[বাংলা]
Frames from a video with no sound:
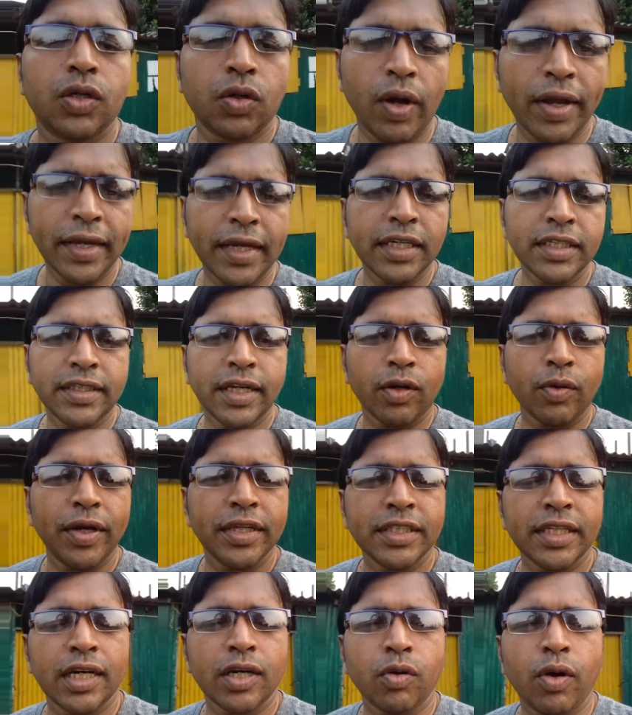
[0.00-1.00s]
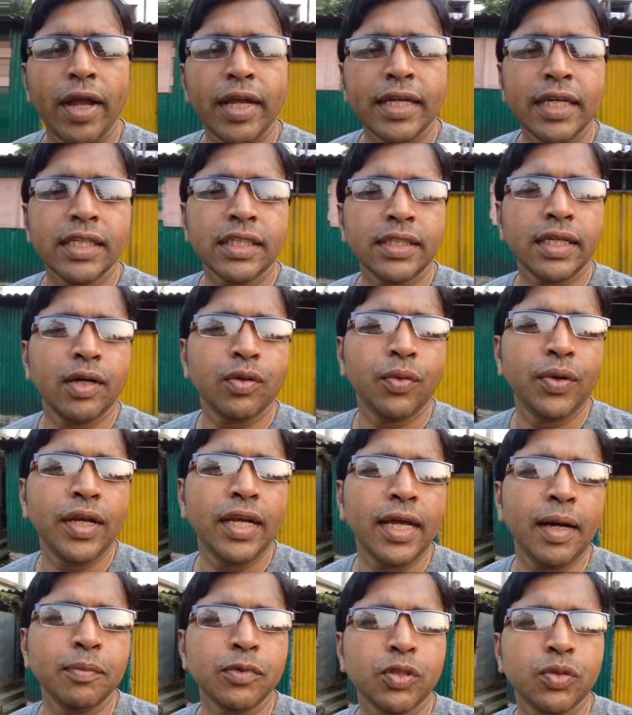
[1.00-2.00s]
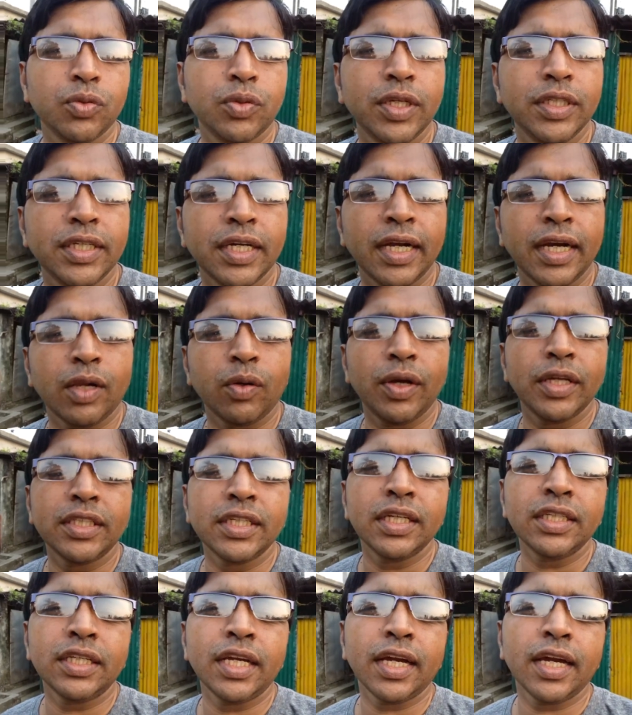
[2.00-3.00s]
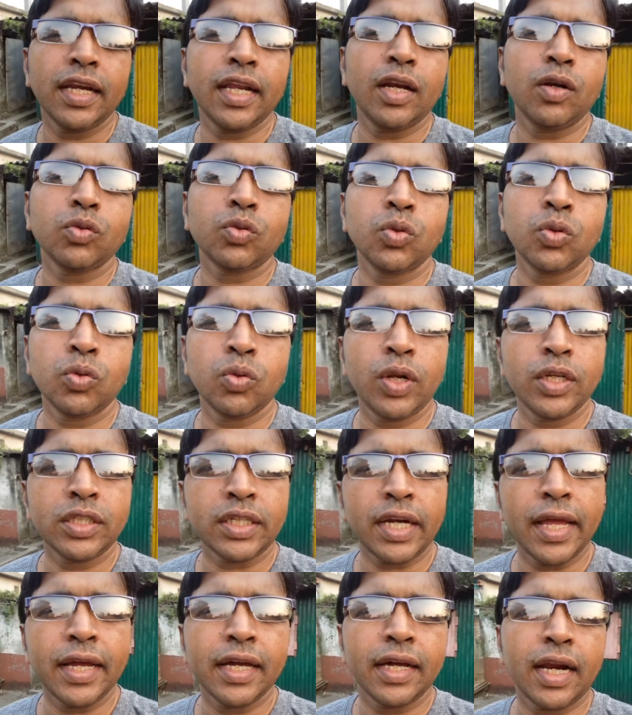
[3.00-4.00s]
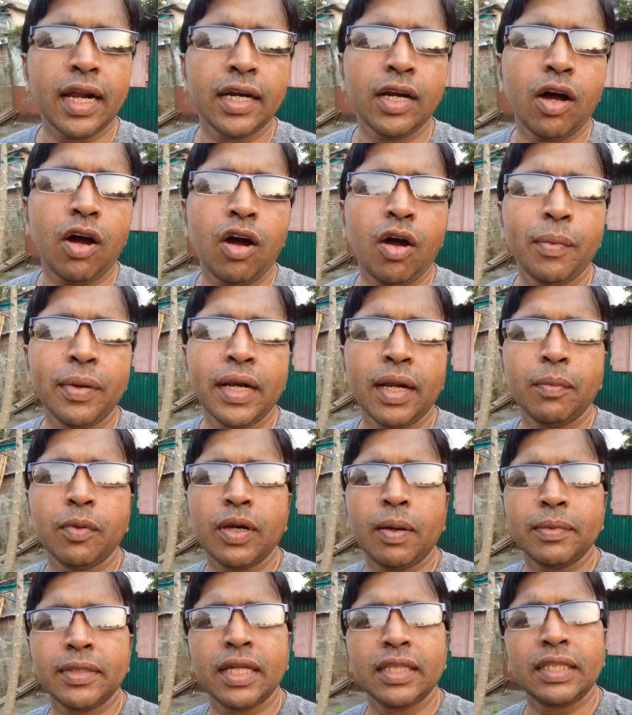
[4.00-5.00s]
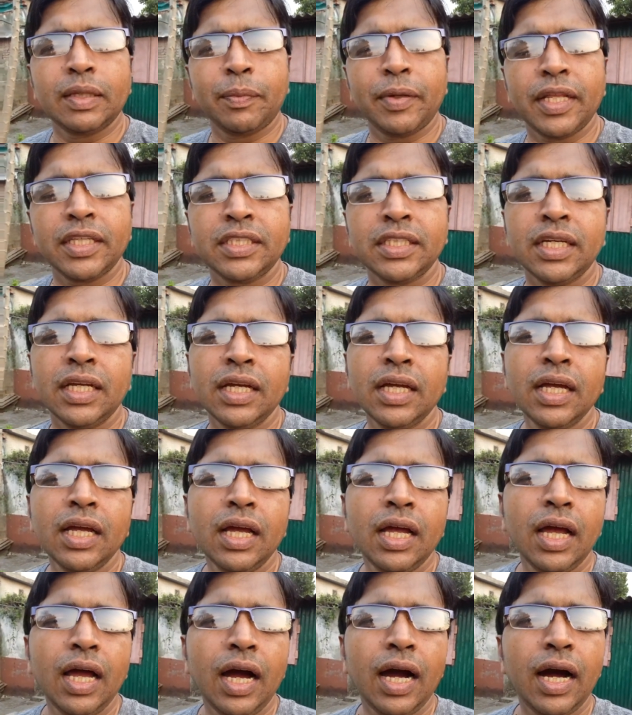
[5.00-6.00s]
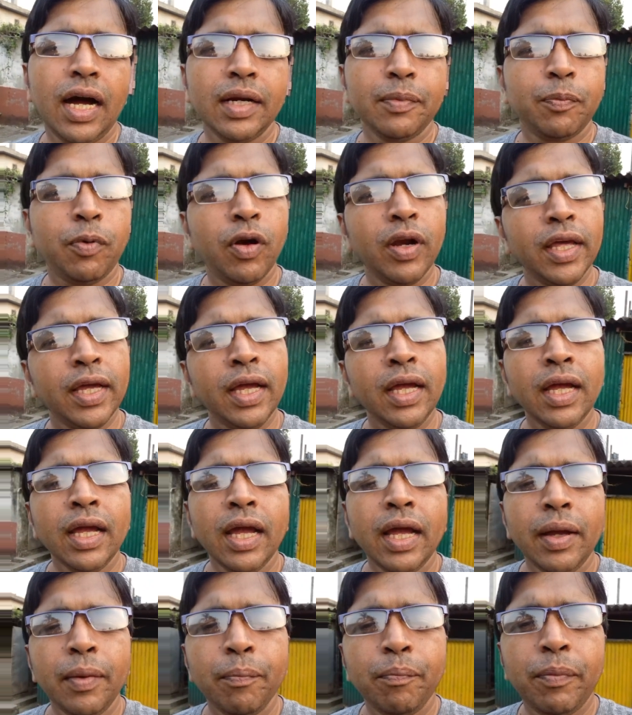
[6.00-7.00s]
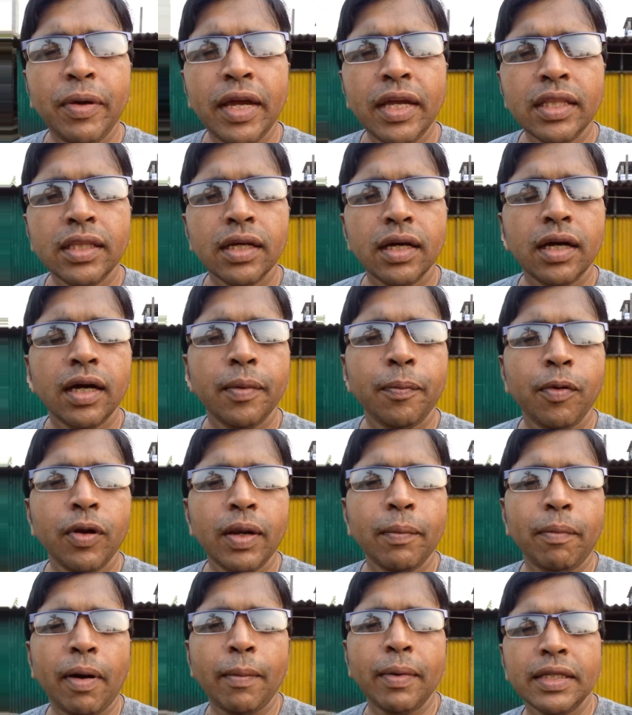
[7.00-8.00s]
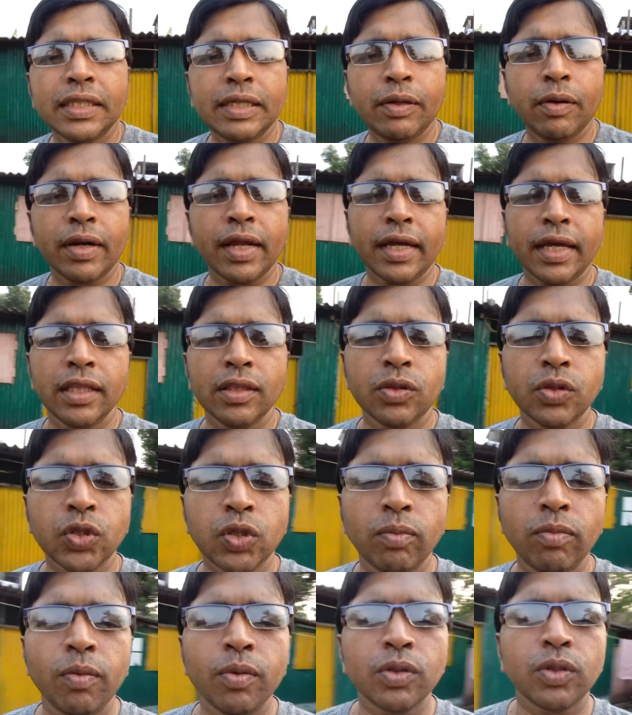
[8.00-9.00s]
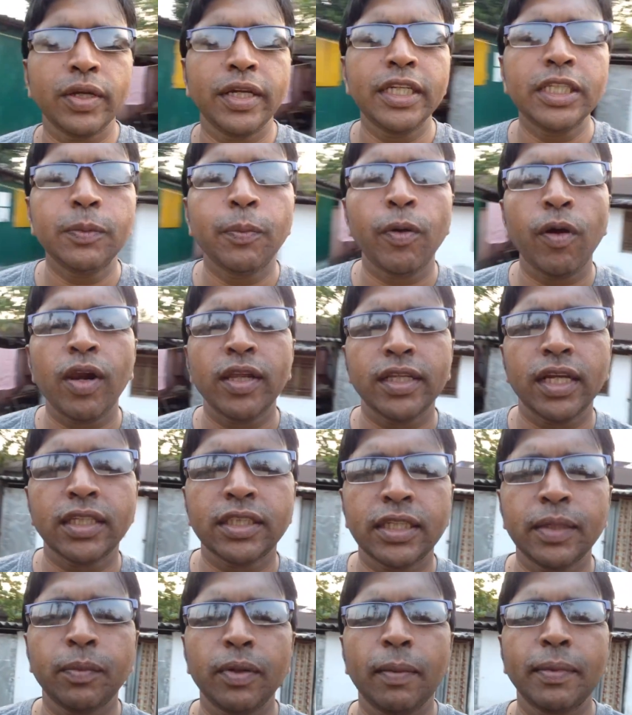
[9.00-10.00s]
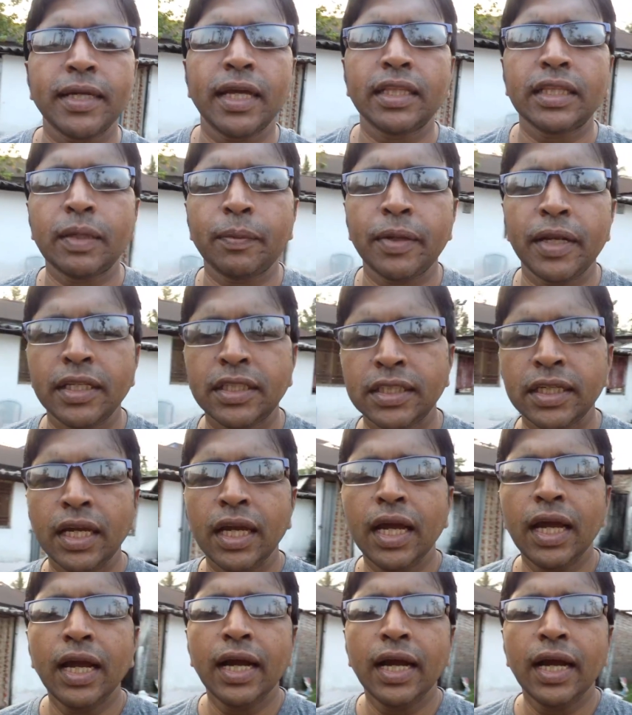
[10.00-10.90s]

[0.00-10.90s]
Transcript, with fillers: রয় কৃষ্ণা রয়েছেন রয় কৃষ্ণা উইলিয়াম জুটি যেখানে রয়েছেন সেখানে নতুন করে স্ট্রাইকার আর নেওয়া হবে না বলে আমি জানতে পেরেছি আর ফলে বেই ফলে বাবা দিওরা কিন্তু সম্ভবত ইস্টবঙ্গলে যাচ্ছেন বলে আমরা জানতে পেরেছি